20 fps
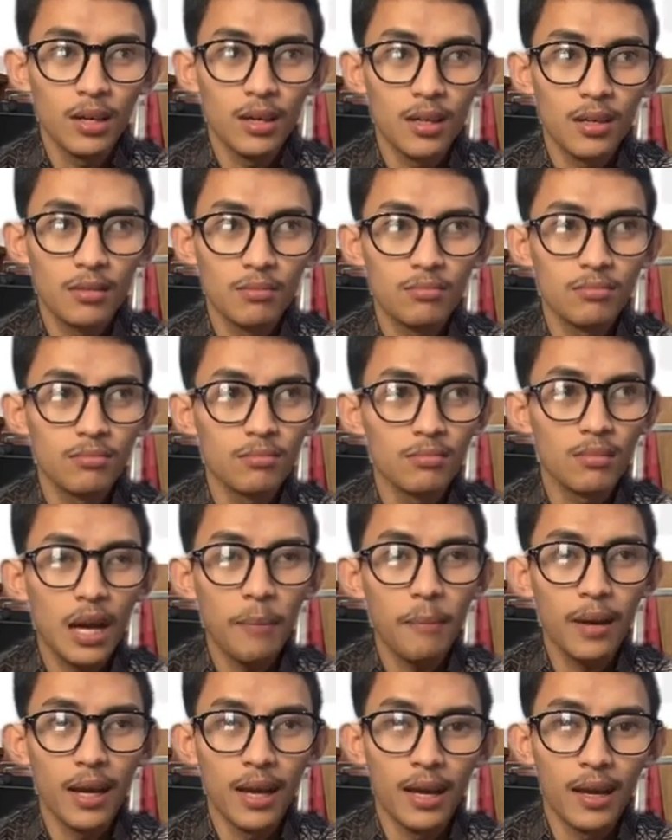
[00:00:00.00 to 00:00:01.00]
um,
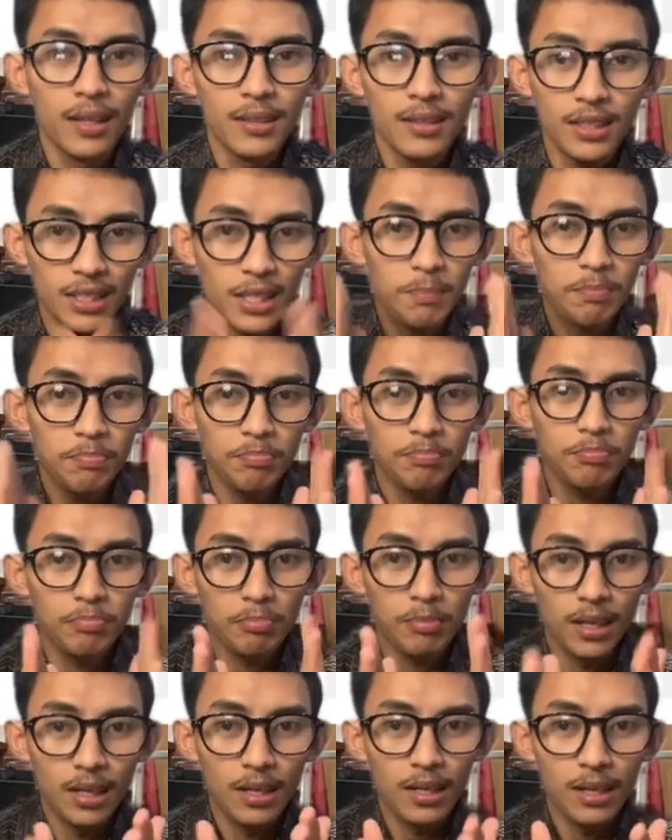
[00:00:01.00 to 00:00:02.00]
apa ya tetap
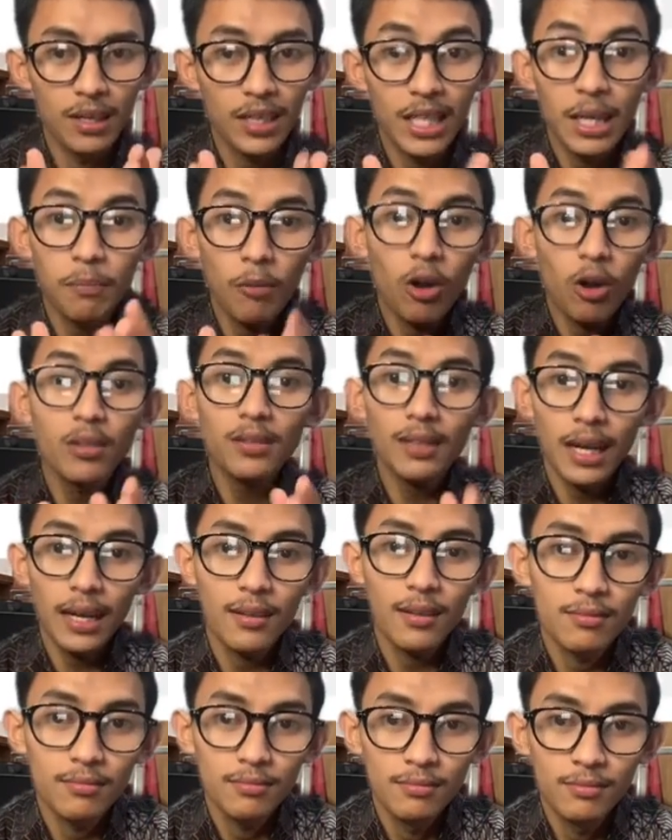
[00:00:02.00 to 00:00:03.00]
uh, eh, keep on
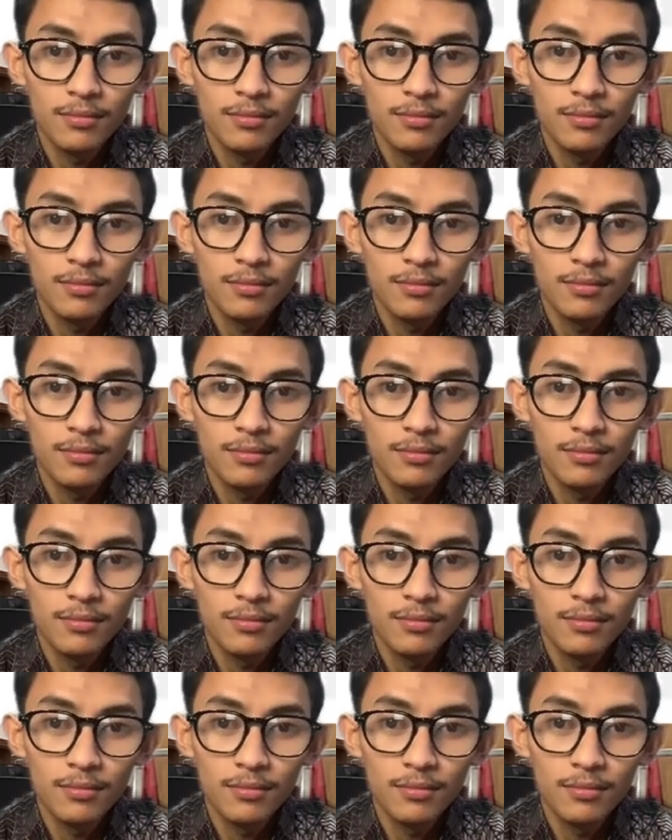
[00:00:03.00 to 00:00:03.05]
track